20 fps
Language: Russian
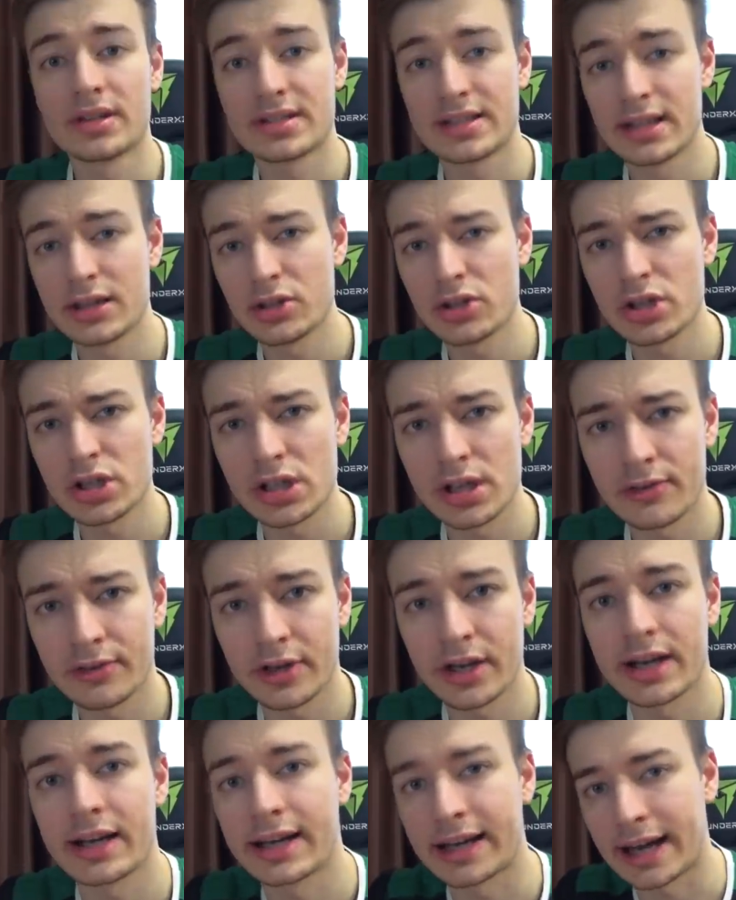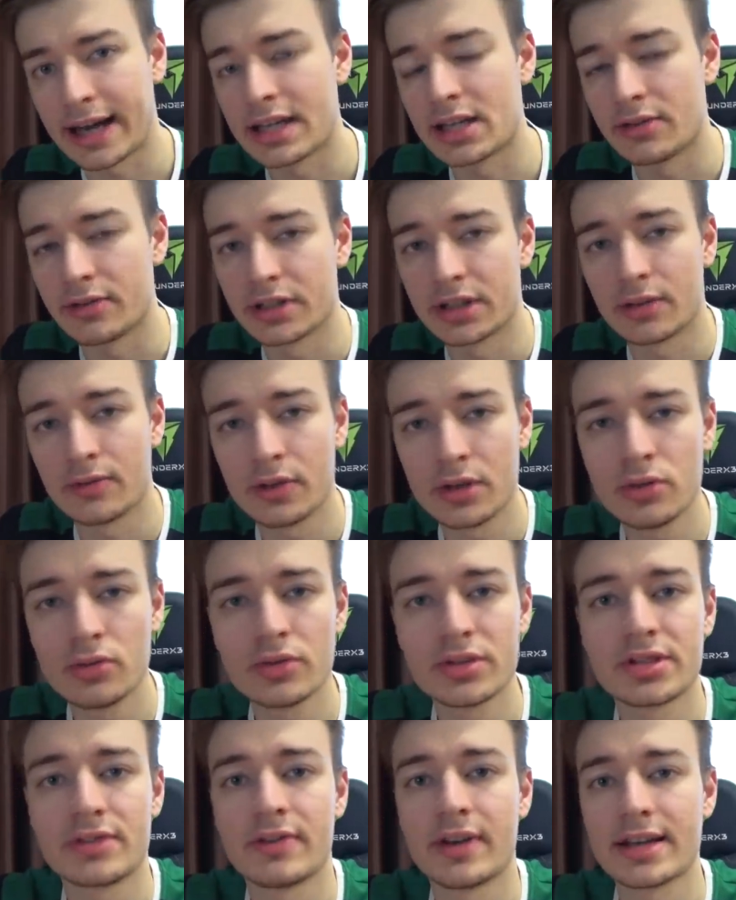Следующий лайфхак крайне в этом
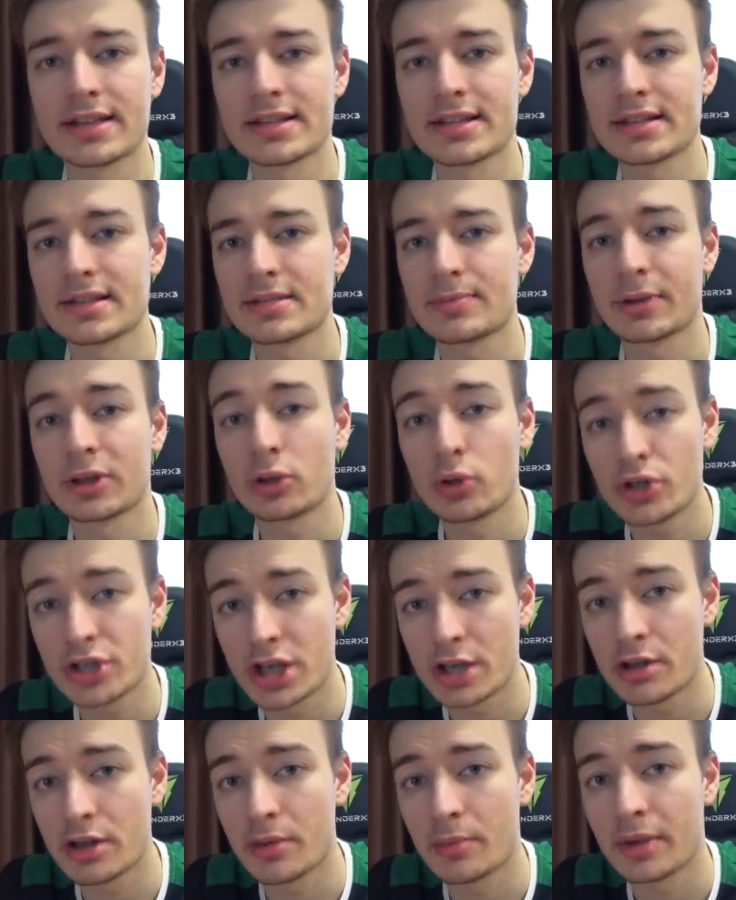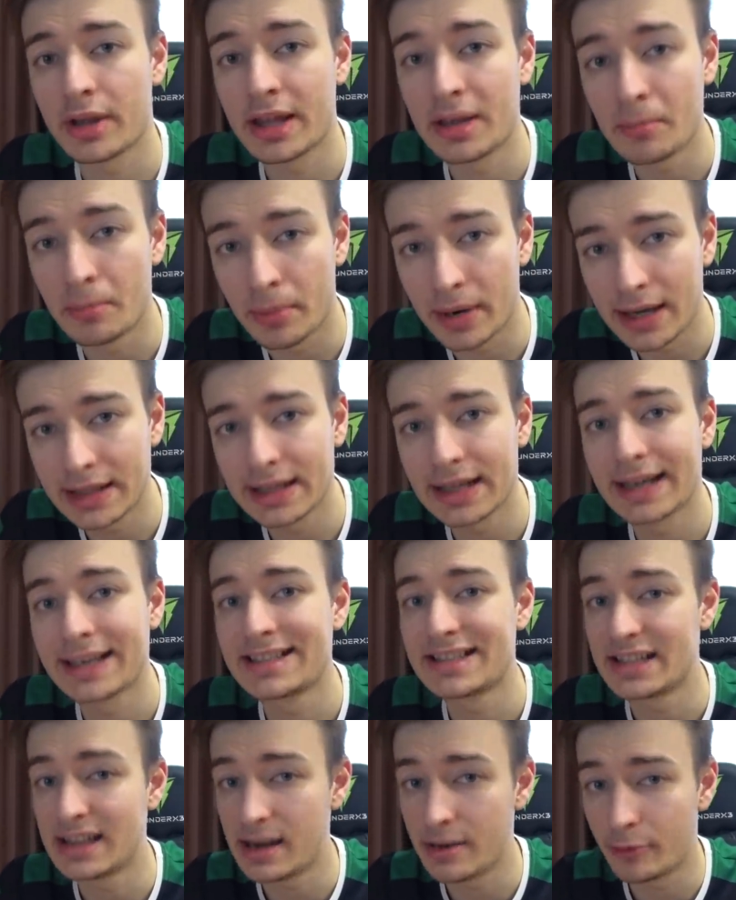видео связан с подключением геймпада
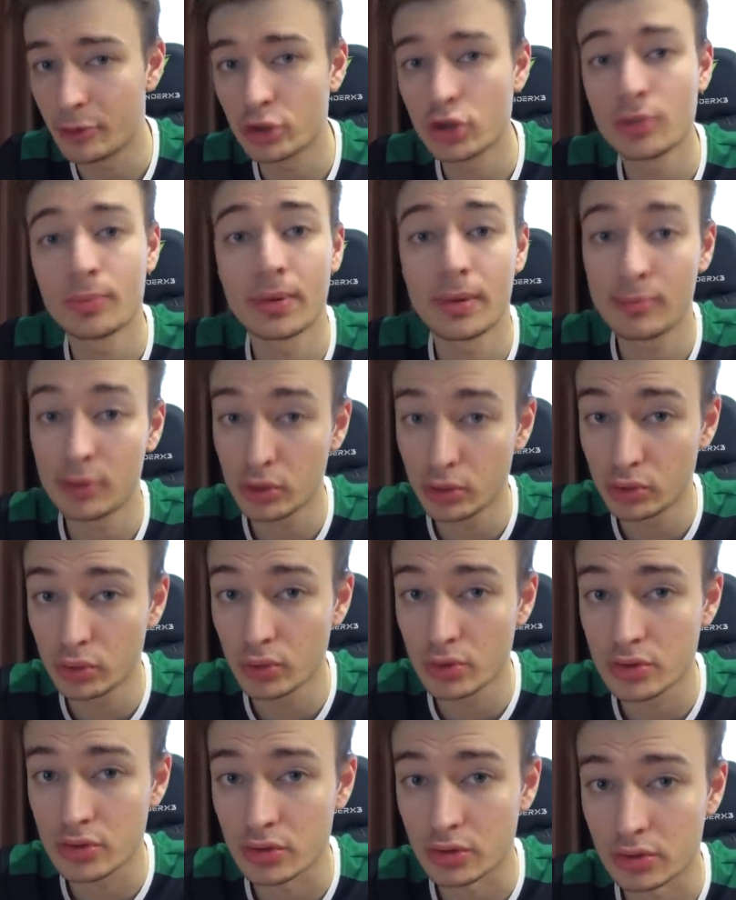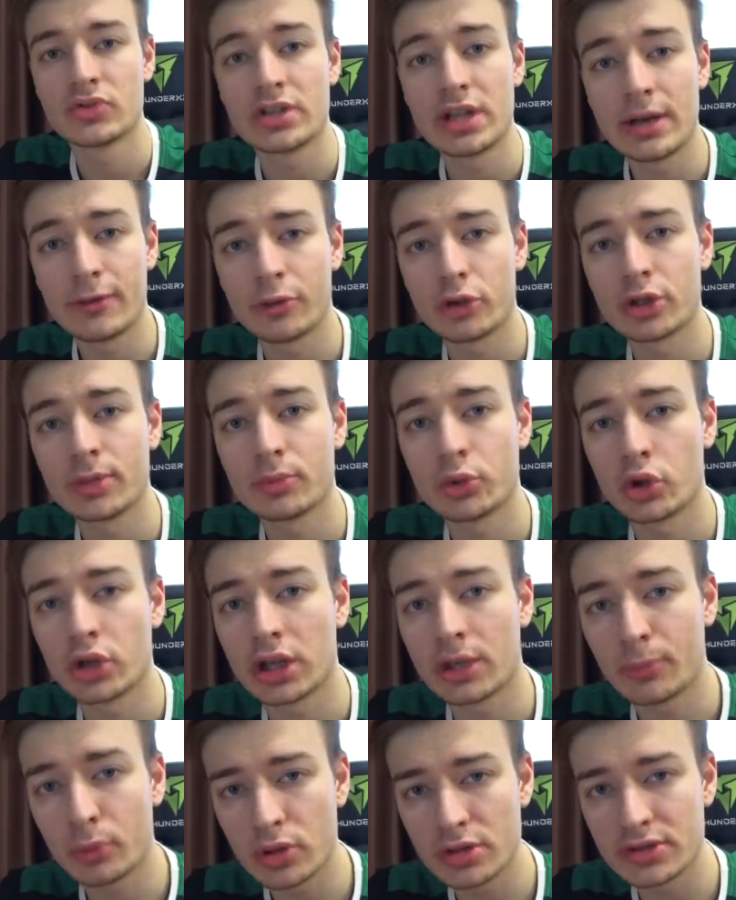к телефону по Bluetooth. Телефоны
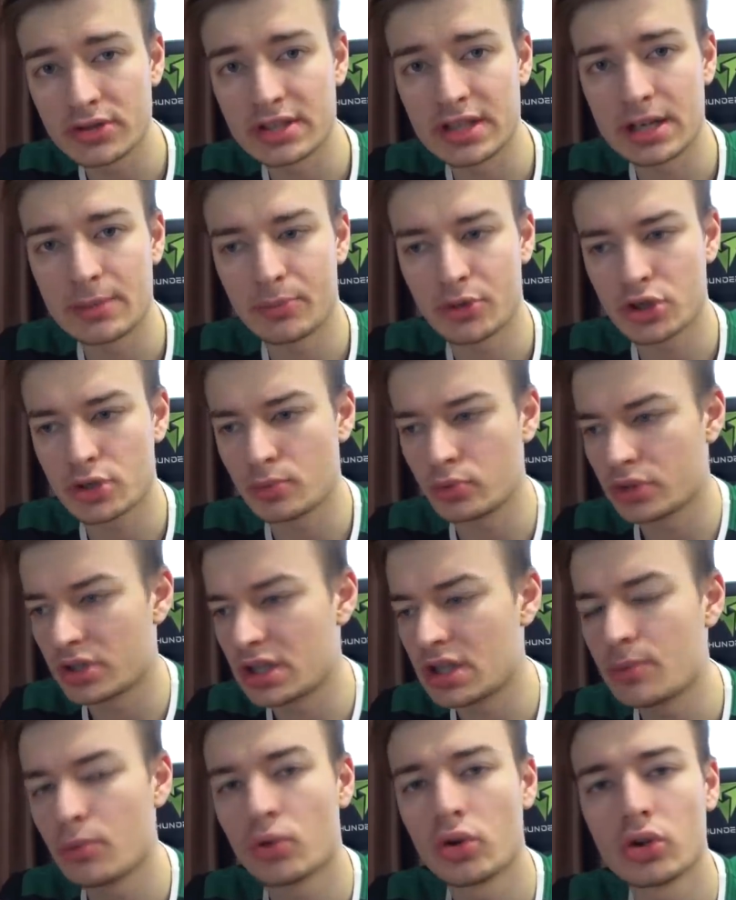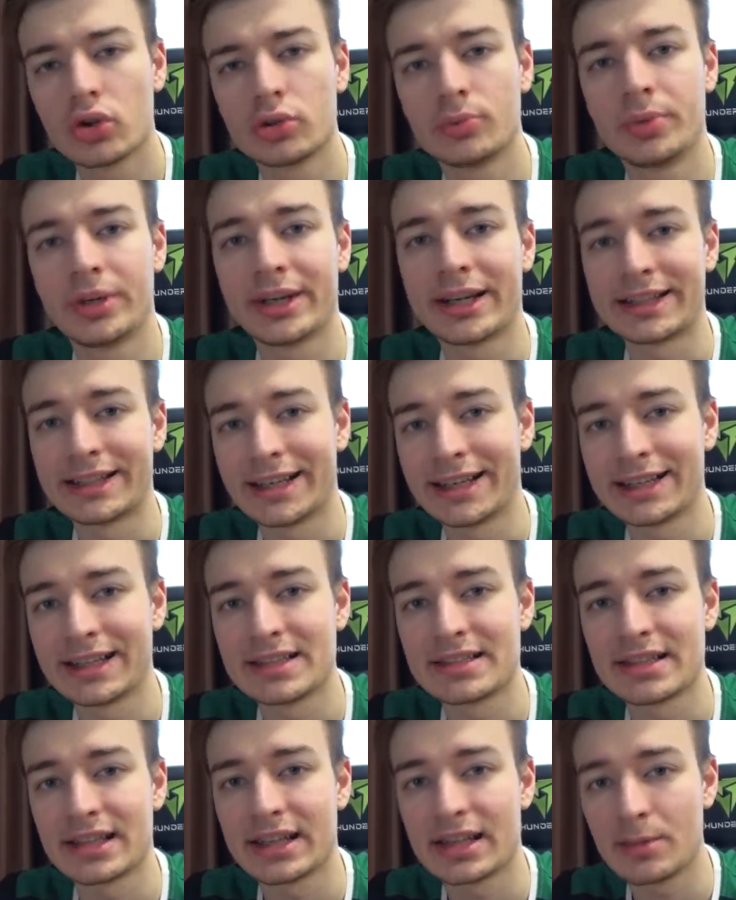многих пользователей почему-то не могут
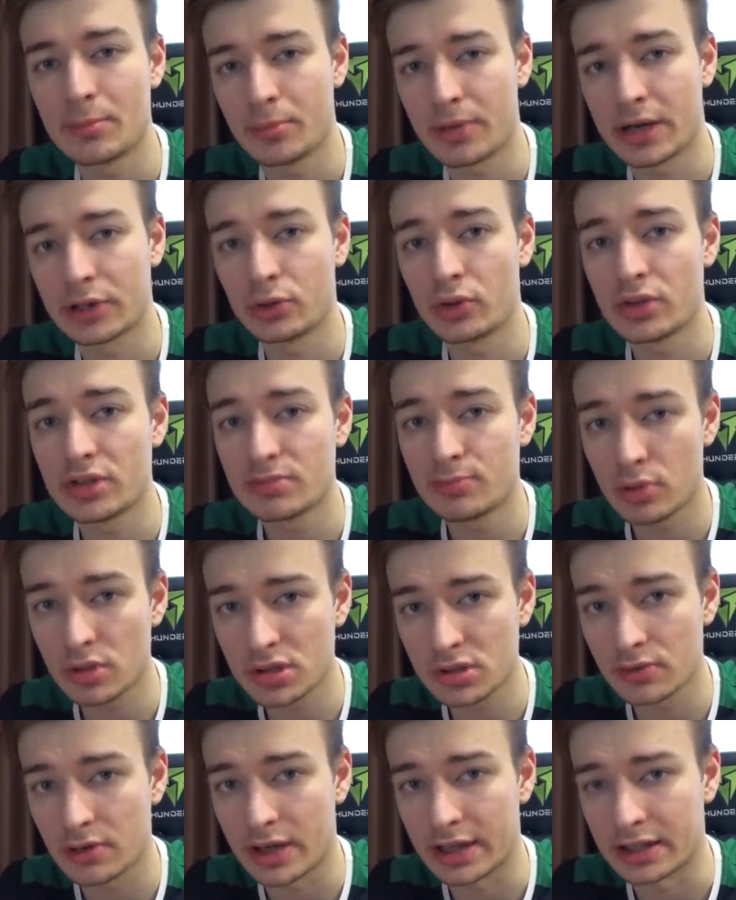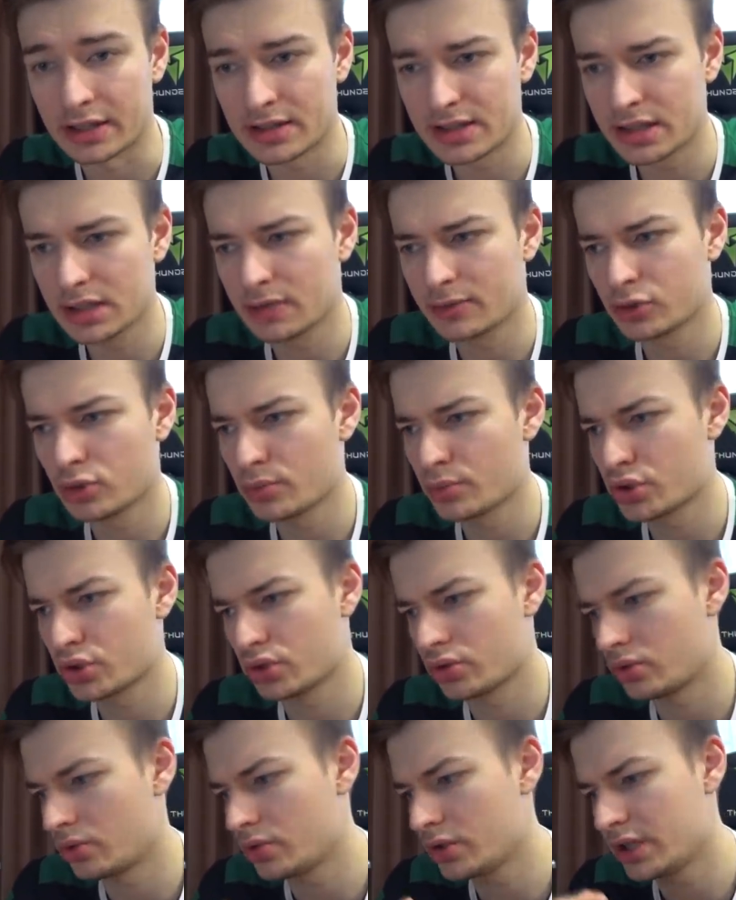приконнектиться к геймпаду Xbox One. Дело в том,
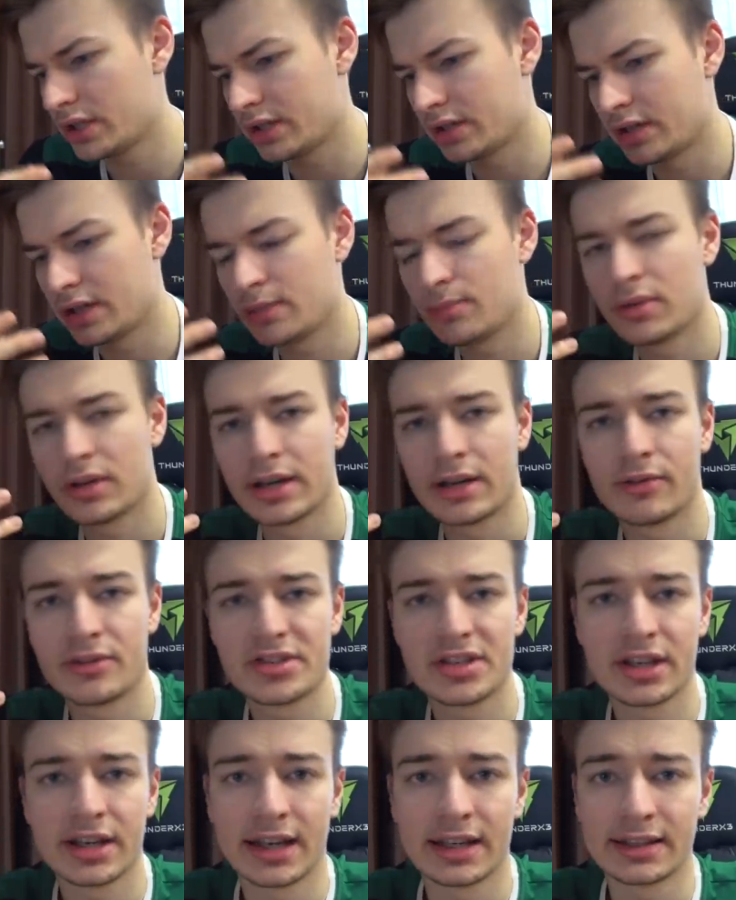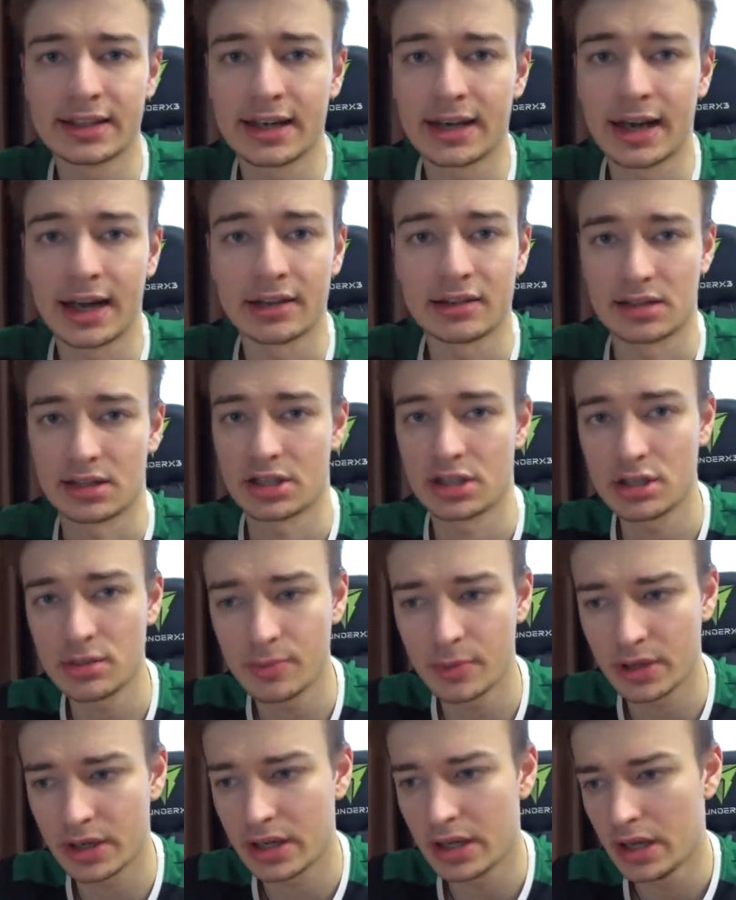что у них либо возникает какая-то
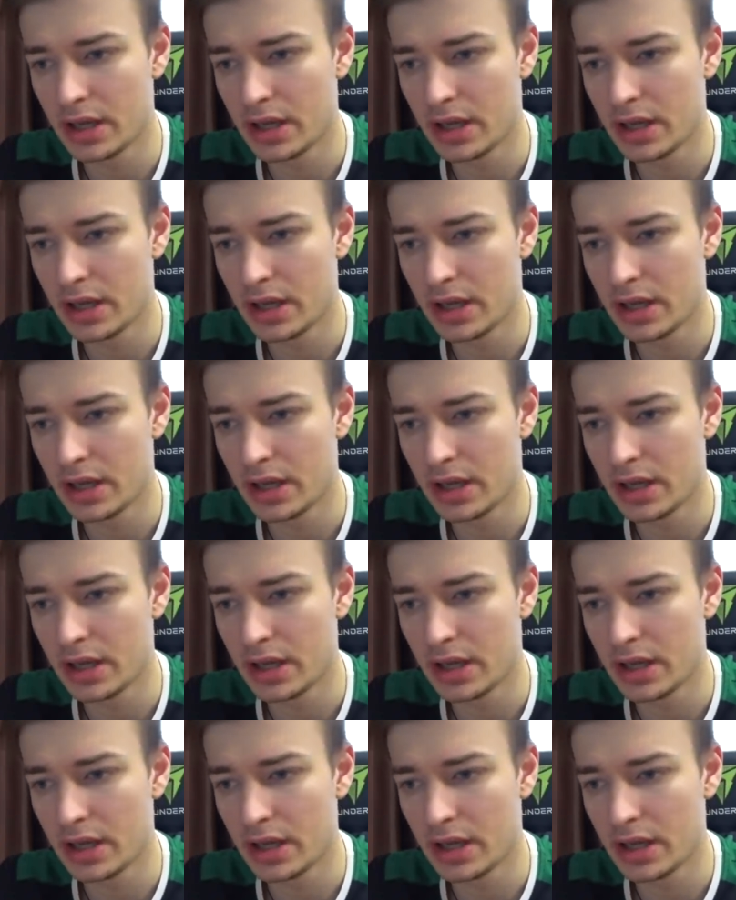ошибка,